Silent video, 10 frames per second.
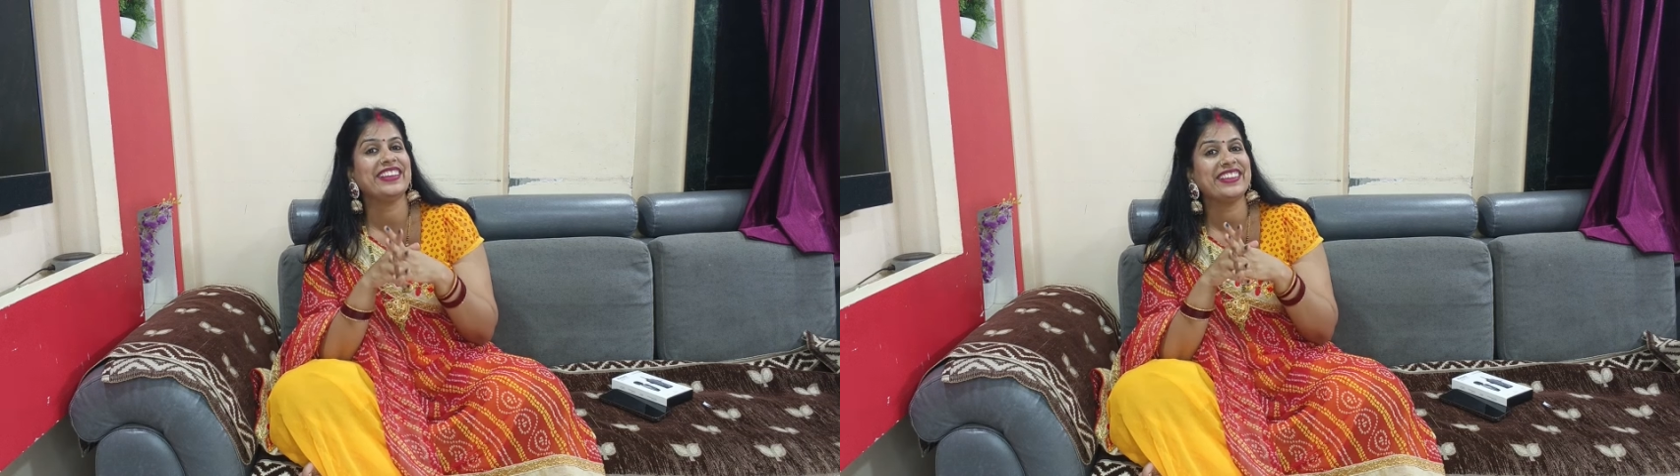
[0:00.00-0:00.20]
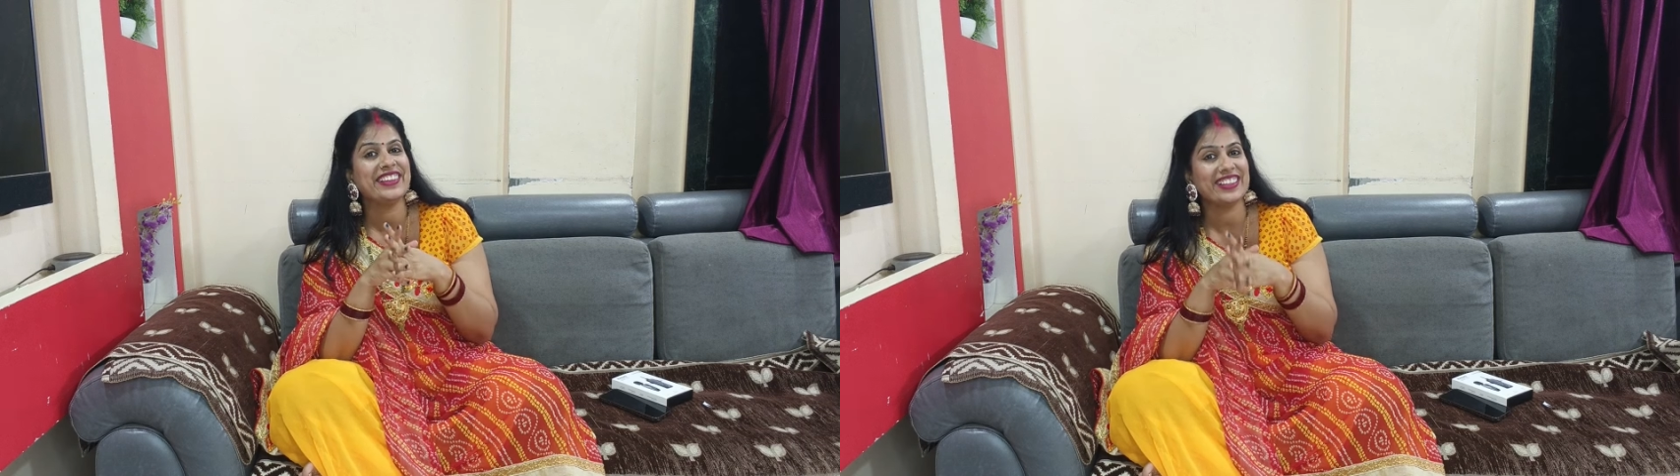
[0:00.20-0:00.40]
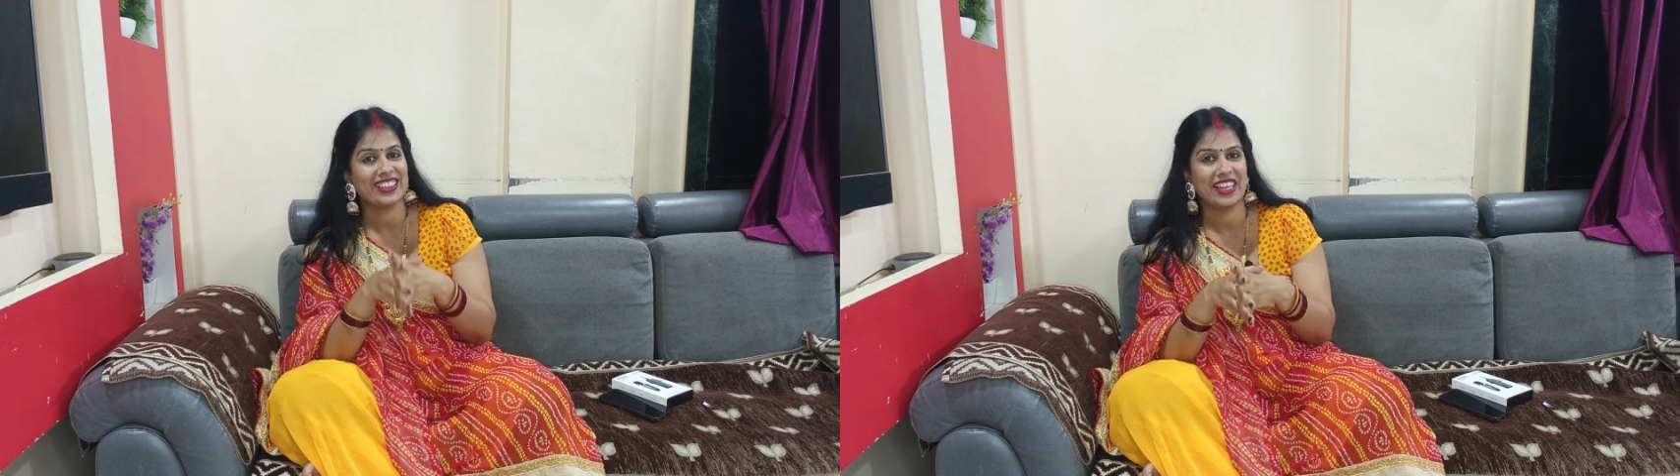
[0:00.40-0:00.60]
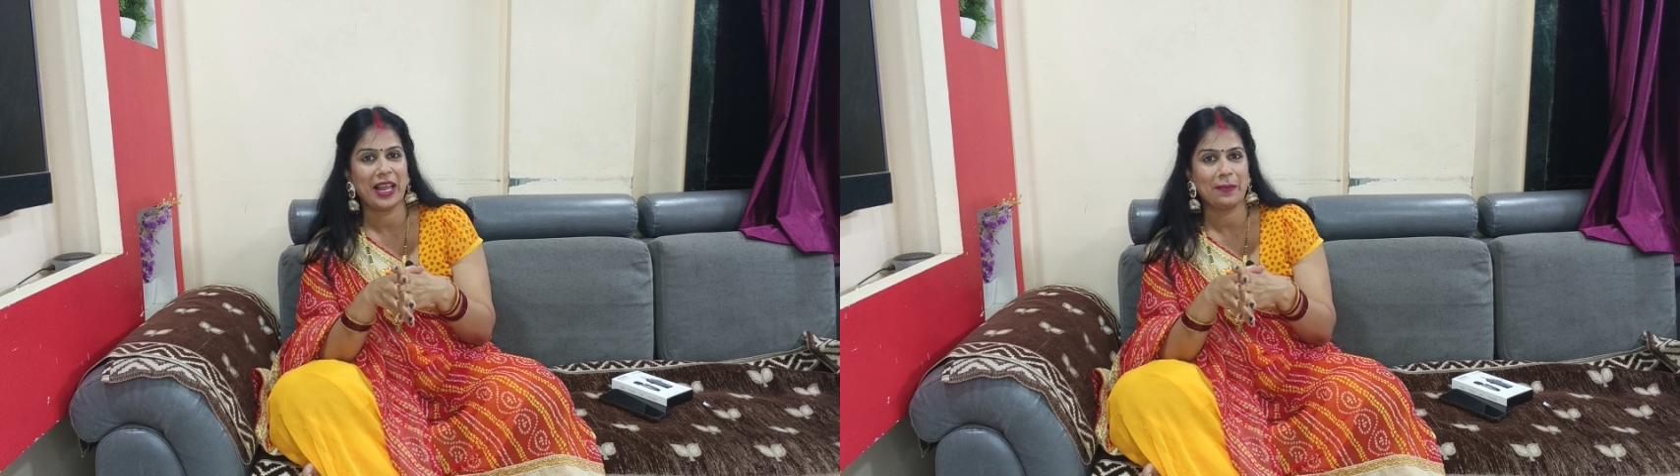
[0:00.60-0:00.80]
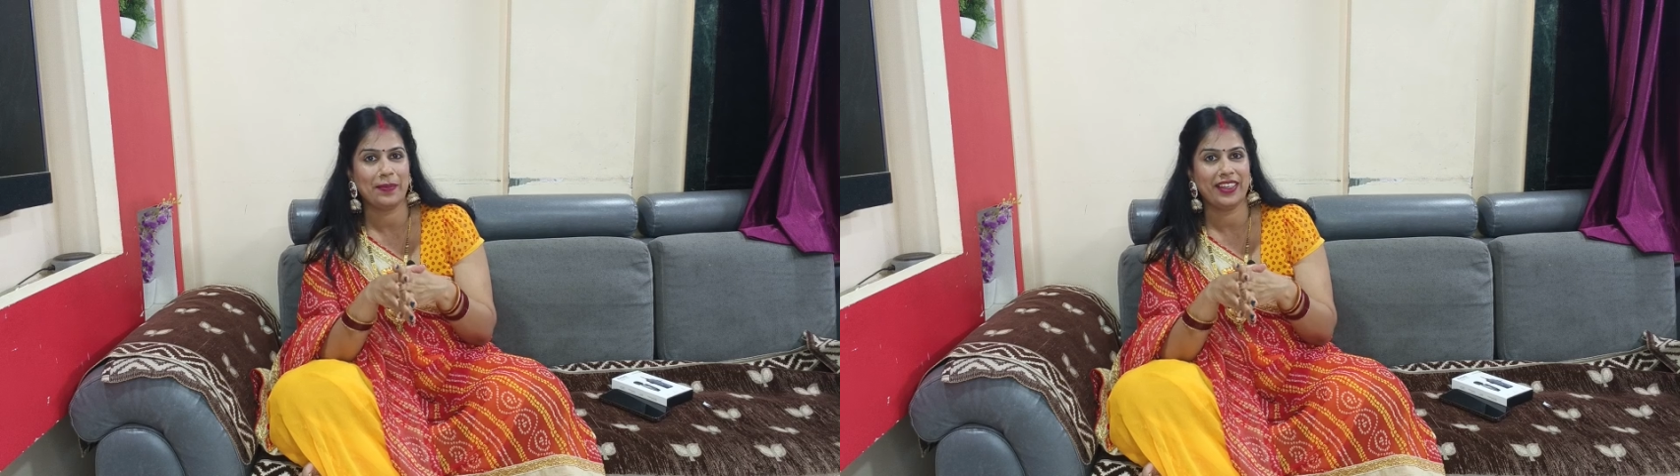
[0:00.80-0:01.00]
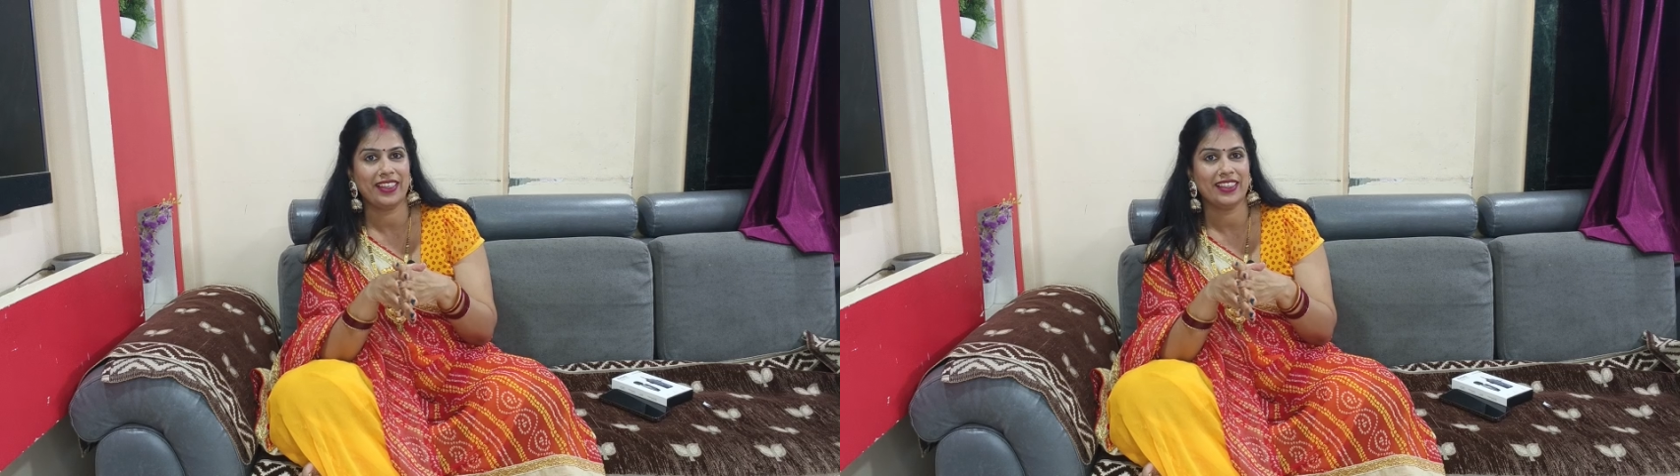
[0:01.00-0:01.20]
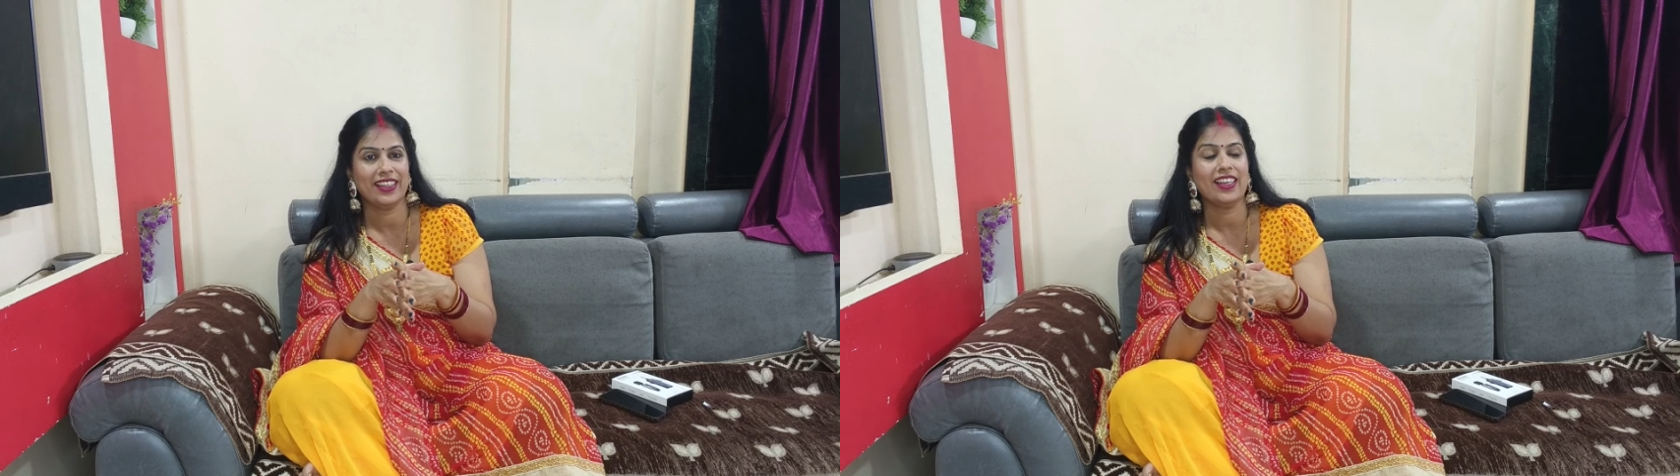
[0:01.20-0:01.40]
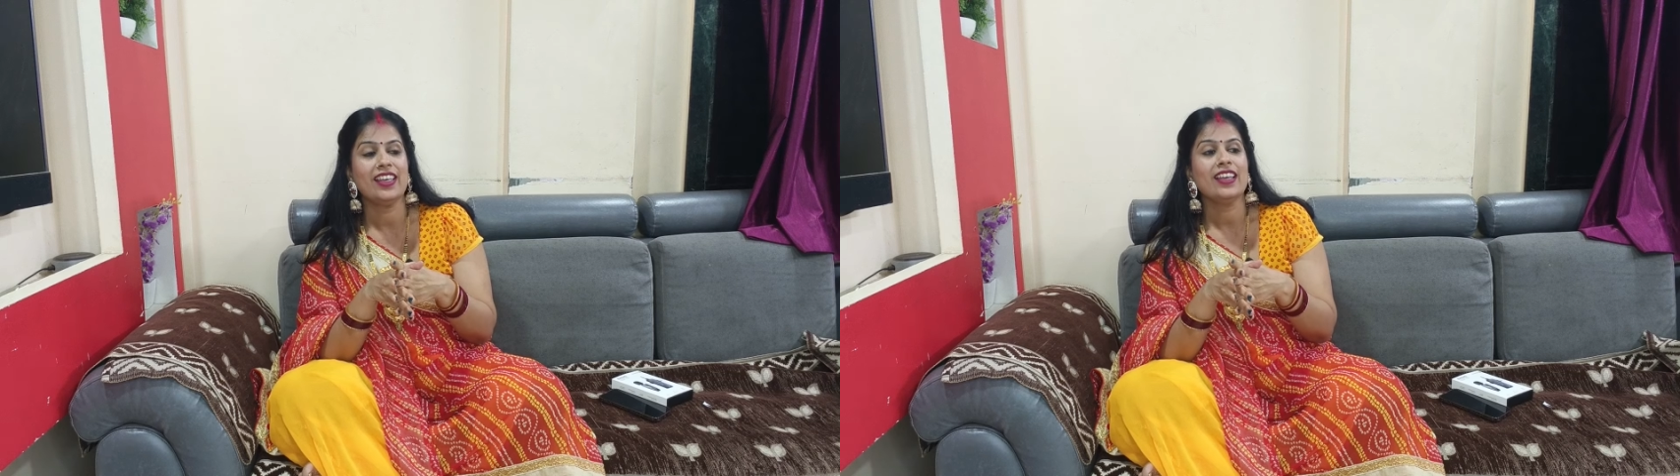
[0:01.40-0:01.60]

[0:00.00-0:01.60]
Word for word: इतनी ज़्यादा हेल्प करी थी